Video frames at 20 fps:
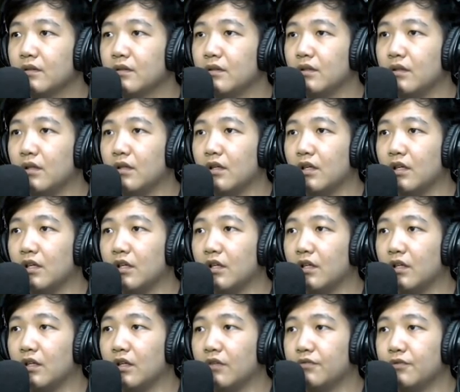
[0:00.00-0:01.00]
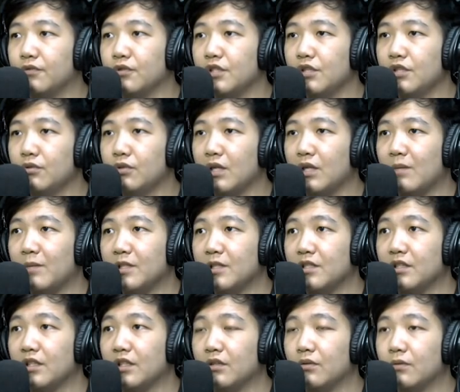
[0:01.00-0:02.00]
uh, fungsi untuk apa
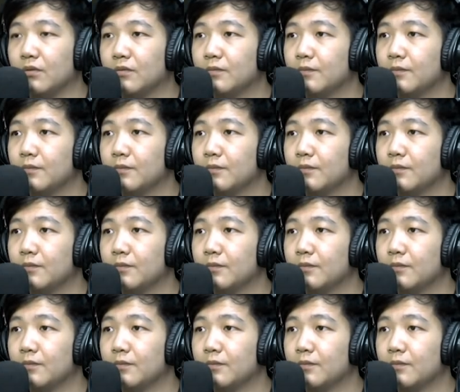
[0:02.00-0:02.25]
cerita itu